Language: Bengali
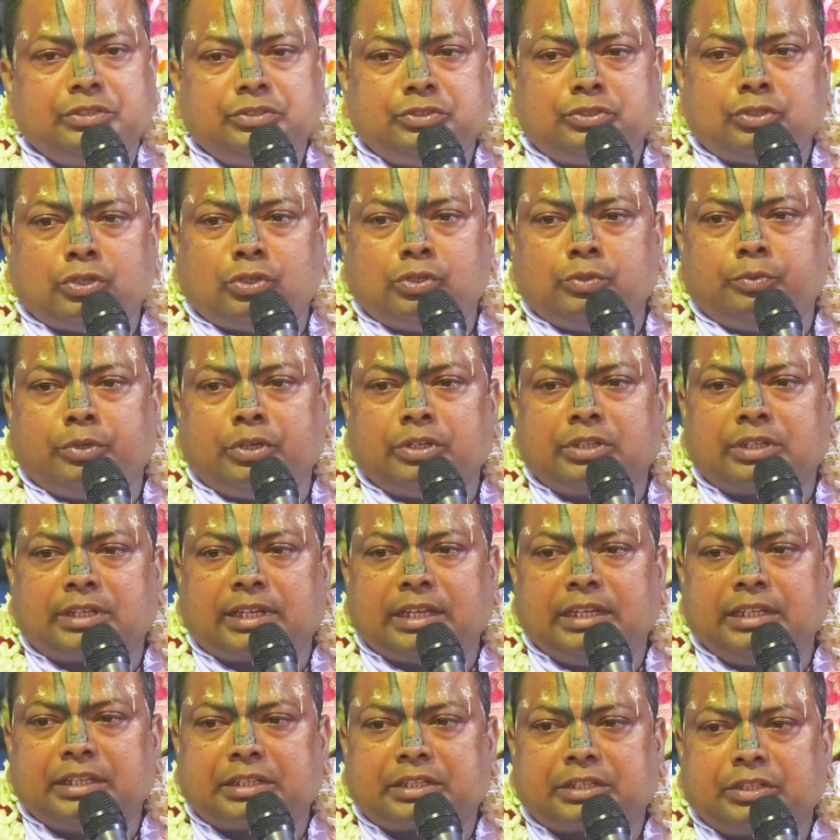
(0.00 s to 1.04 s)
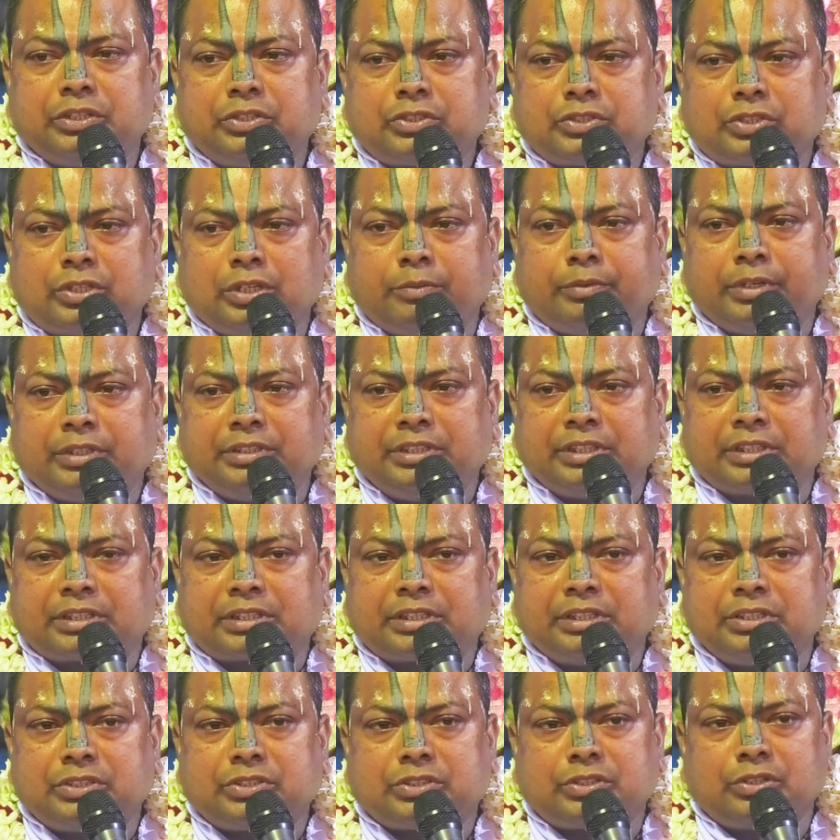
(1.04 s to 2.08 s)
যৌবনকালে কৃষ্ণ ভজে
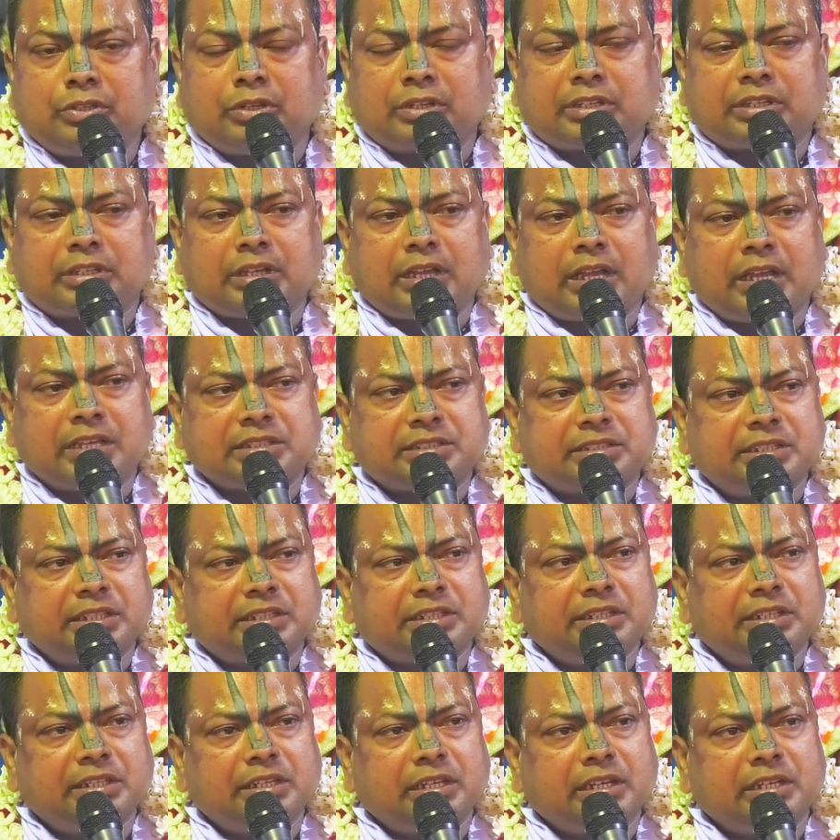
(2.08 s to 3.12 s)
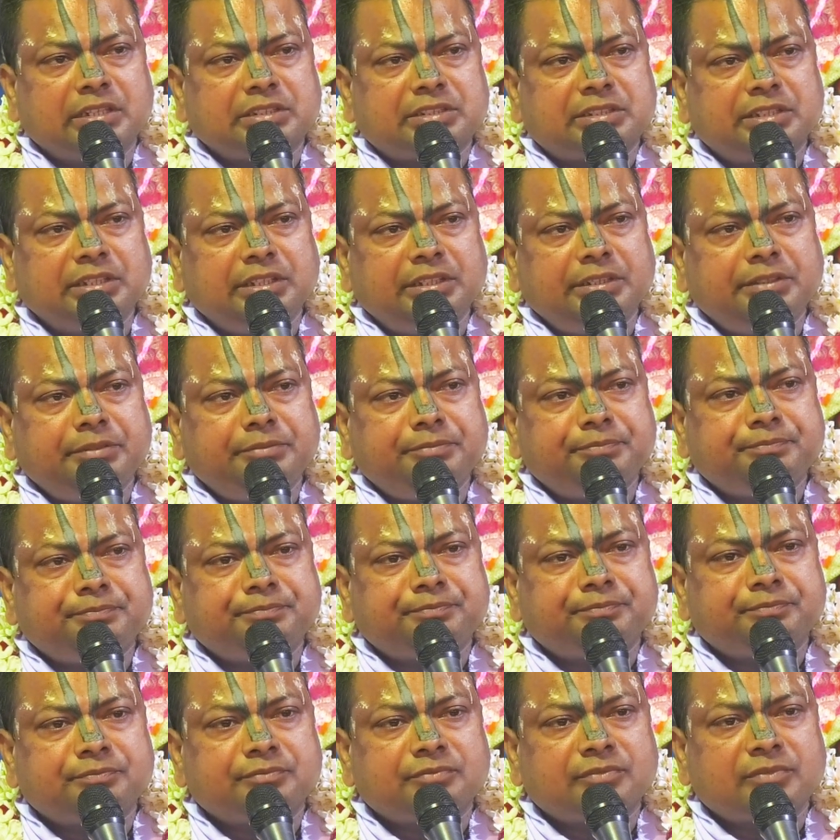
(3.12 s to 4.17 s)
কৃষ্ণ আসে কি না আসে
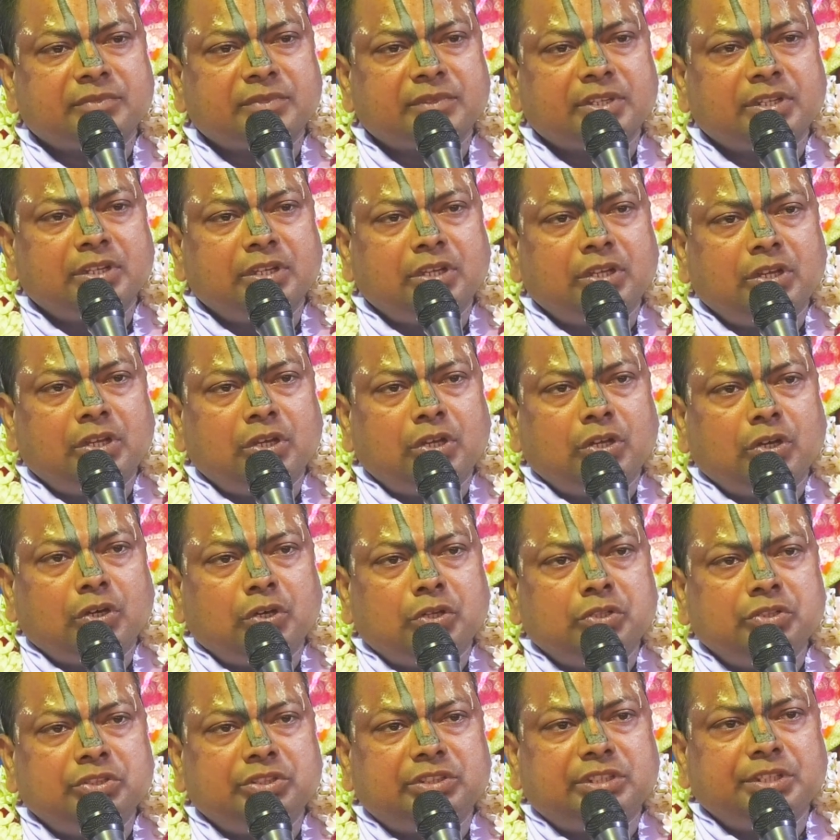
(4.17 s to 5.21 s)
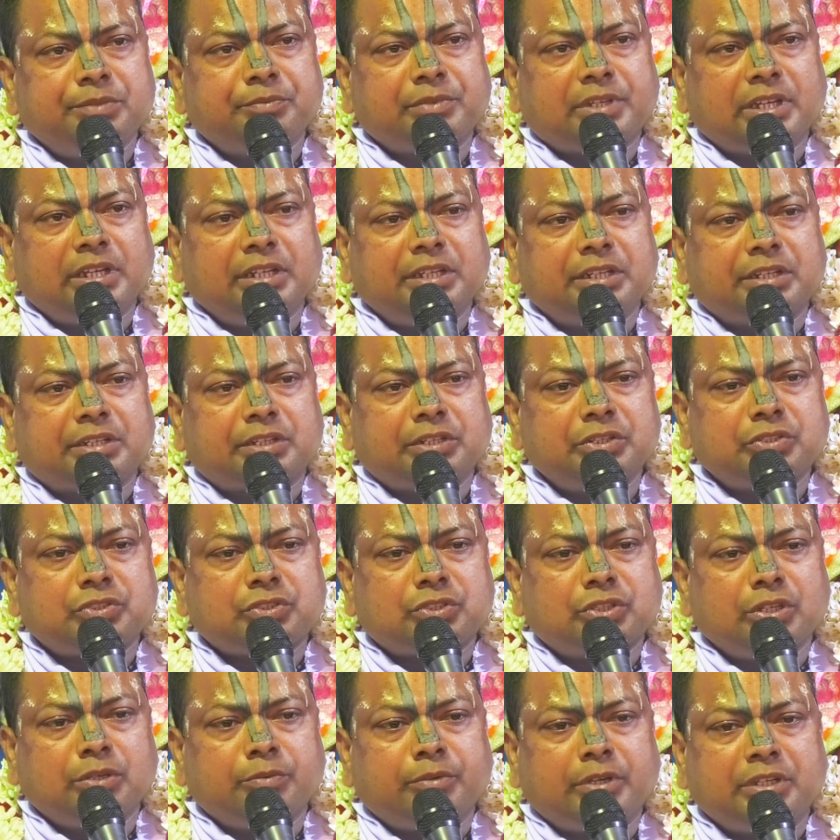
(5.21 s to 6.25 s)
অন্তিমকালে
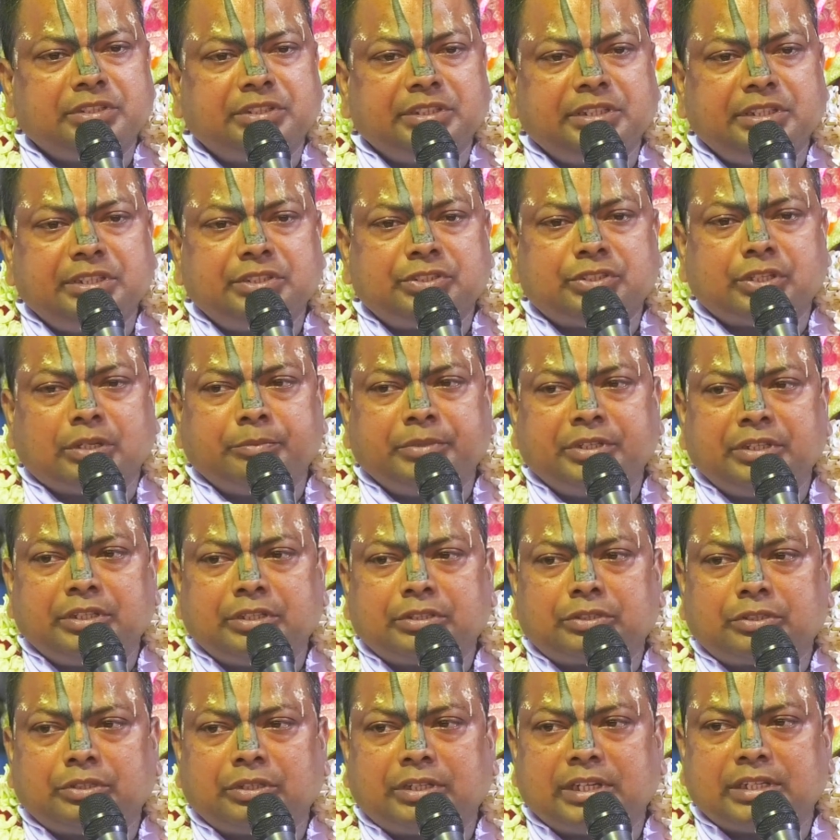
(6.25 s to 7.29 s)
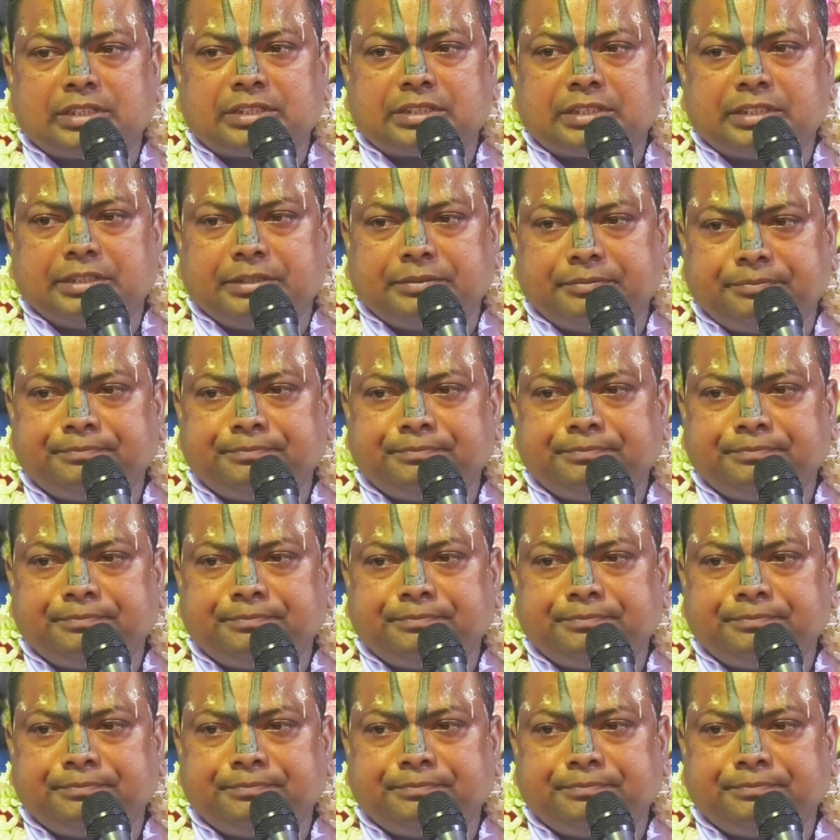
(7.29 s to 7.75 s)
কৃষ্ণ ভজে জমের তোর আসে